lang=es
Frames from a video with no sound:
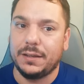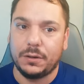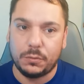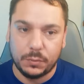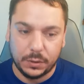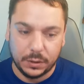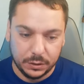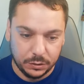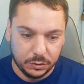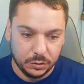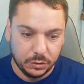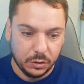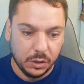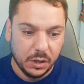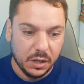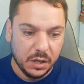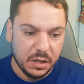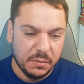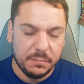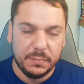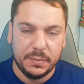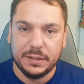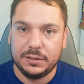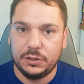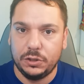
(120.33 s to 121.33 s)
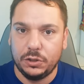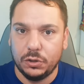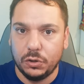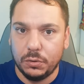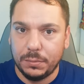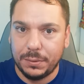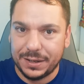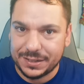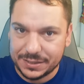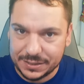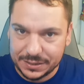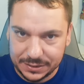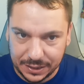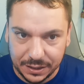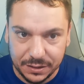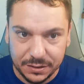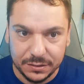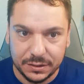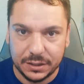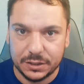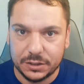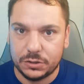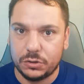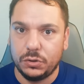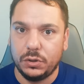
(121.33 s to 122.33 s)
cuando metió
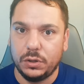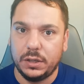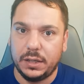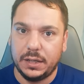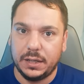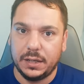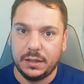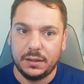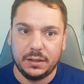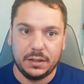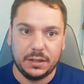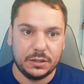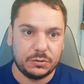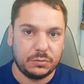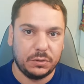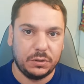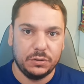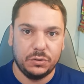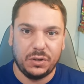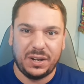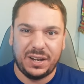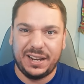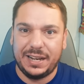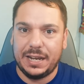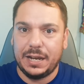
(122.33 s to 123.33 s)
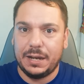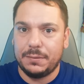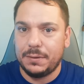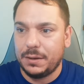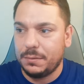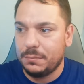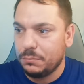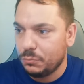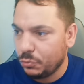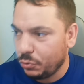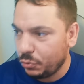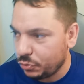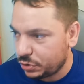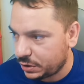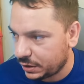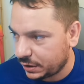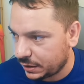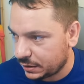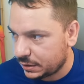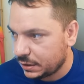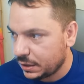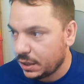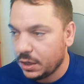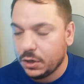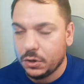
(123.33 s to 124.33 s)
bastantes goleadas, cuando creaba
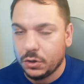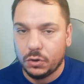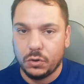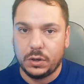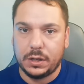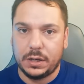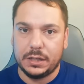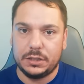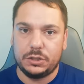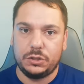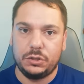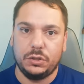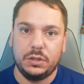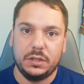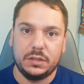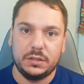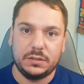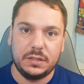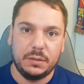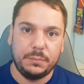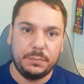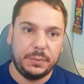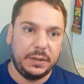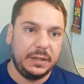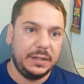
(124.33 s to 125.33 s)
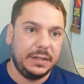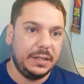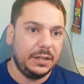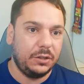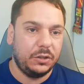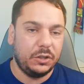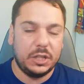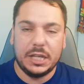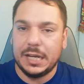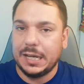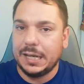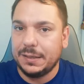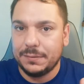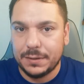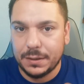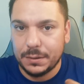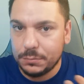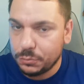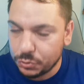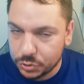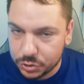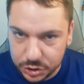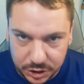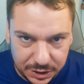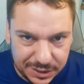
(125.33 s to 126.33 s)
muchas ocasiones de peligro, llegaba
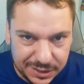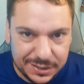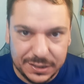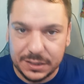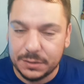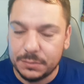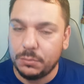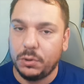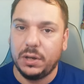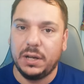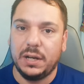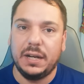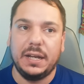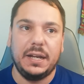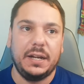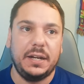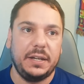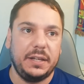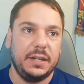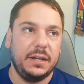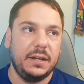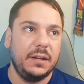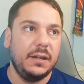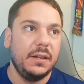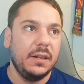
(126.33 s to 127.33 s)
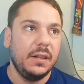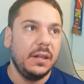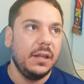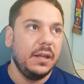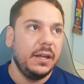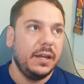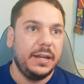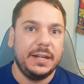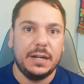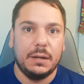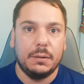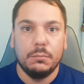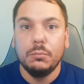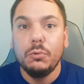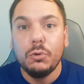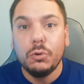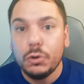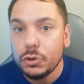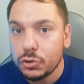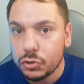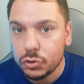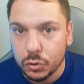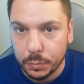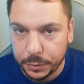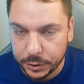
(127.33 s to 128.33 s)
muchísimo al área, era muy
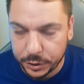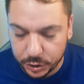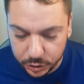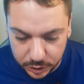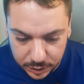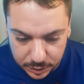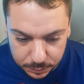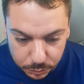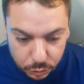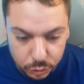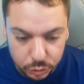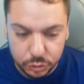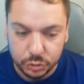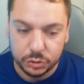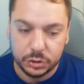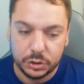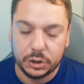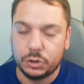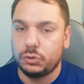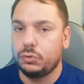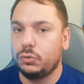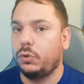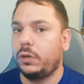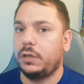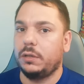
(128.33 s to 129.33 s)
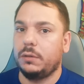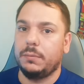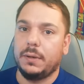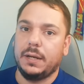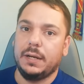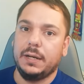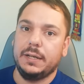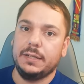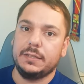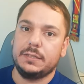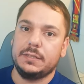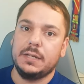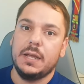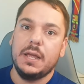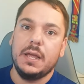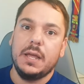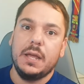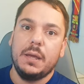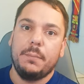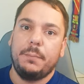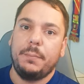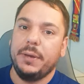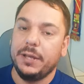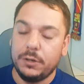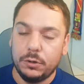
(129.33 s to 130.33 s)
superior a muchos de sus rivales,
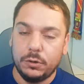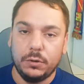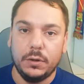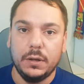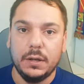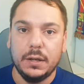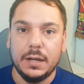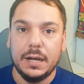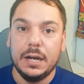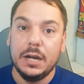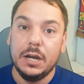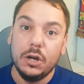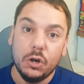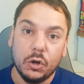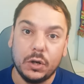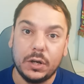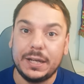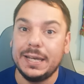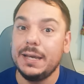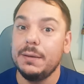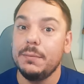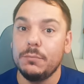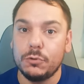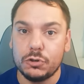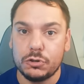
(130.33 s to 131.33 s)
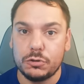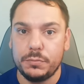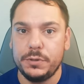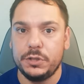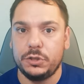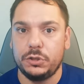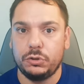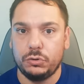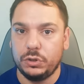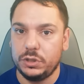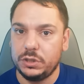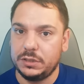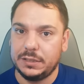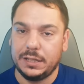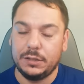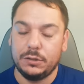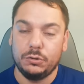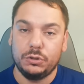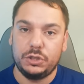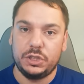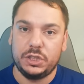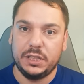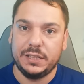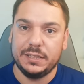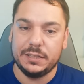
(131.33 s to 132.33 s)
pero lo que hemos visto esta
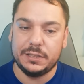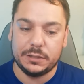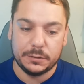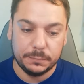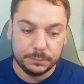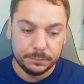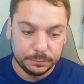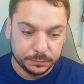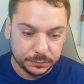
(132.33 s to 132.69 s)
noche es